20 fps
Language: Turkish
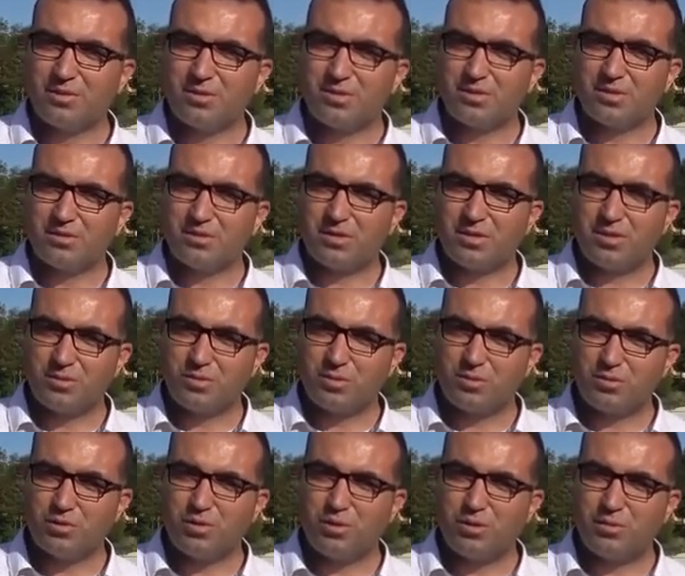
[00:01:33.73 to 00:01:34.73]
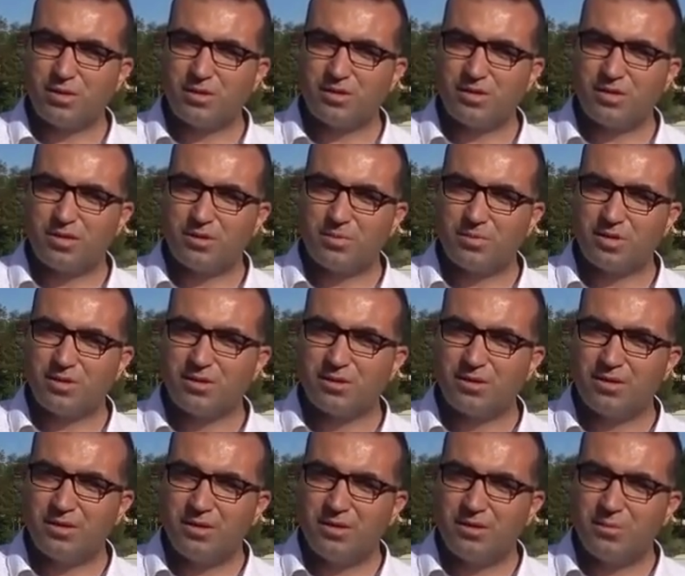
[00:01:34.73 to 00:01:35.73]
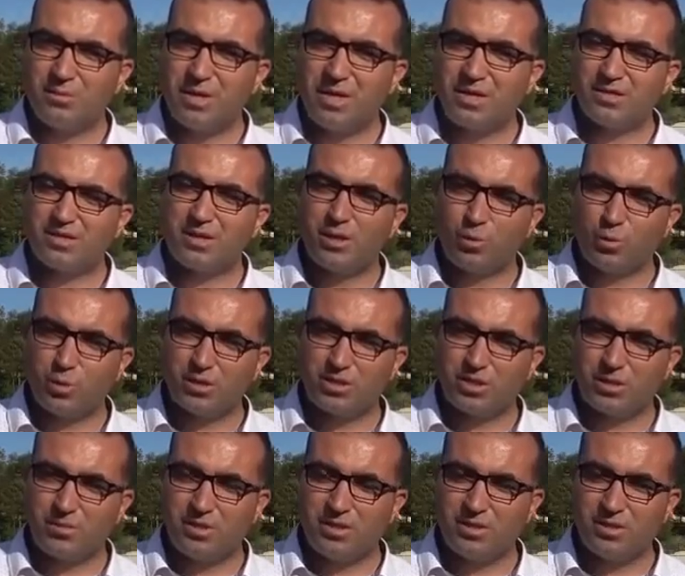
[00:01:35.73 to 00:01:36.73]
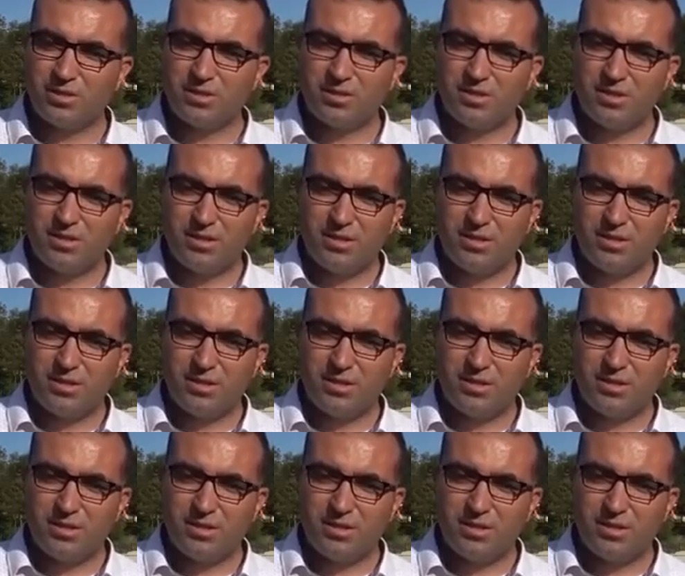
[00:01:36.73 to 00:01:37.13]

hız e, 100 kilometrelik bir menzile ulaşabilir.